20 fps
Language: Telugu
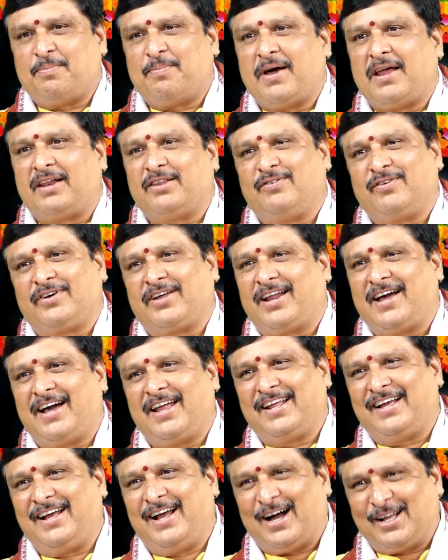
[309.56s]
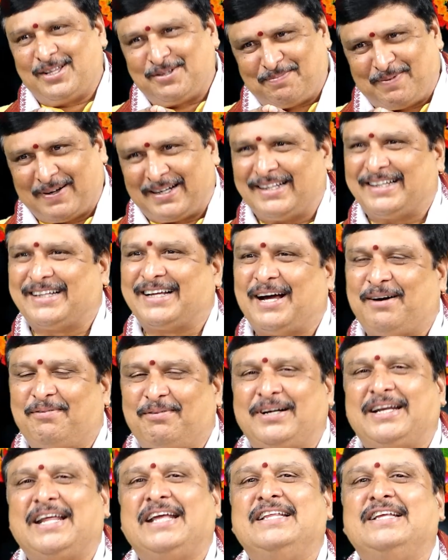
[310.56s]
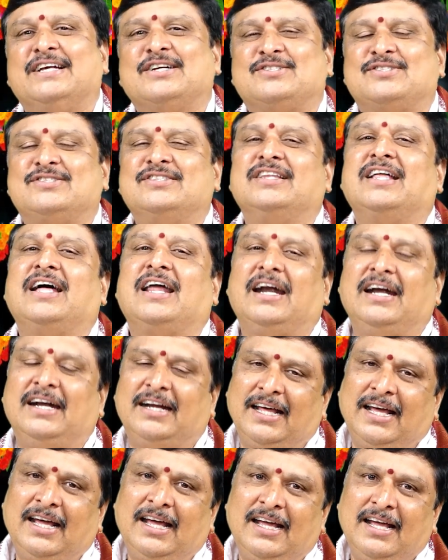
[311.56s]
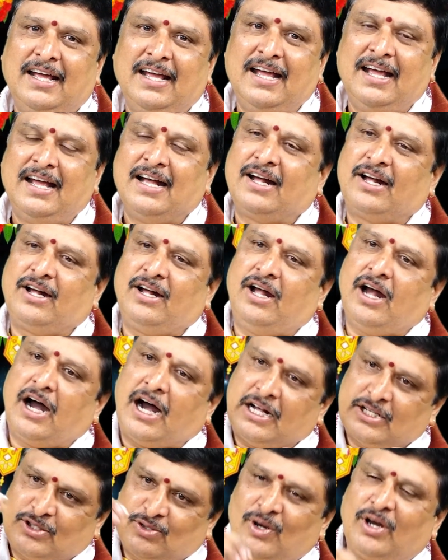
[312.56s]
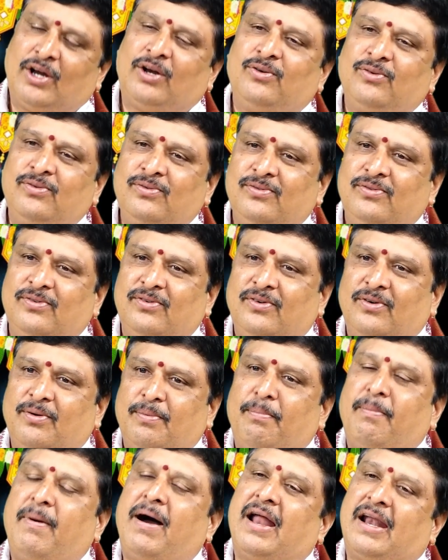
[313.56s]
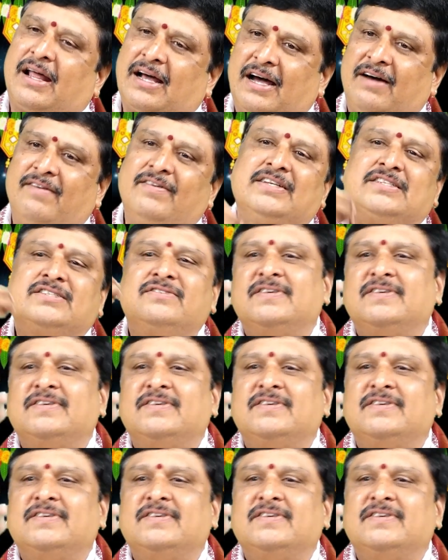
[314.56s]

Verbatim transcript: ఆఫ్ ప్యారిస్ విగ్రహానికి గాజు పట్టదు కాబట్టి ఏం చేస్తున్నారంటే గాజులను మాలగా వేసి